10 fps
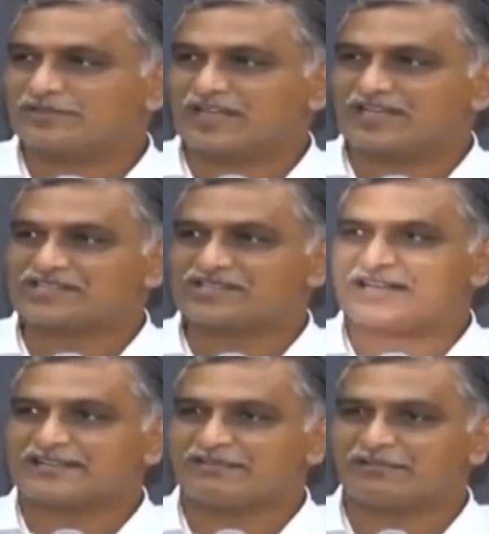
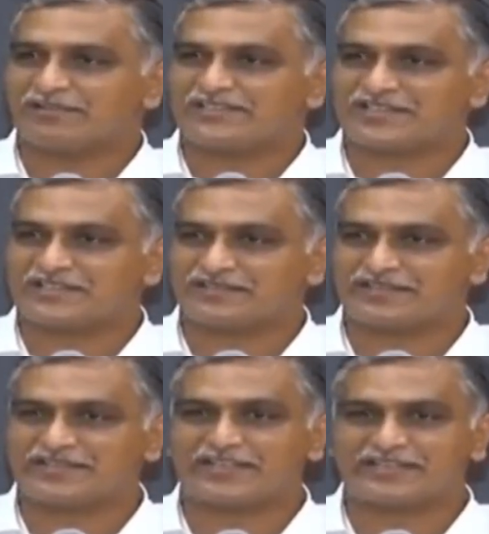రాష్ట్రాలకు
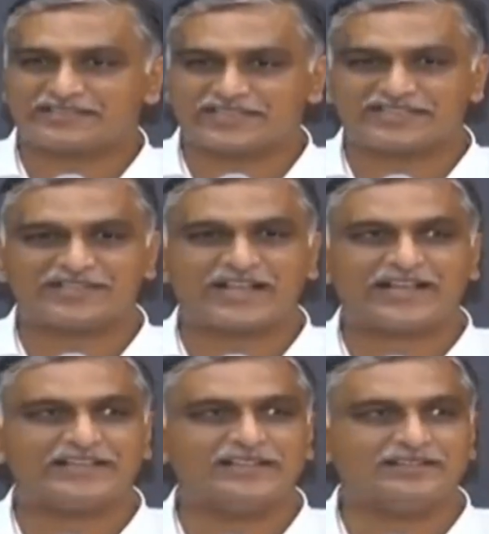ఇవ్వవలసినటువంటి సెస్
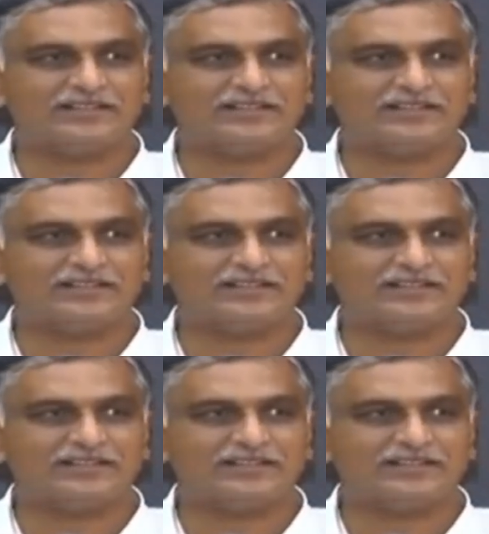కానీ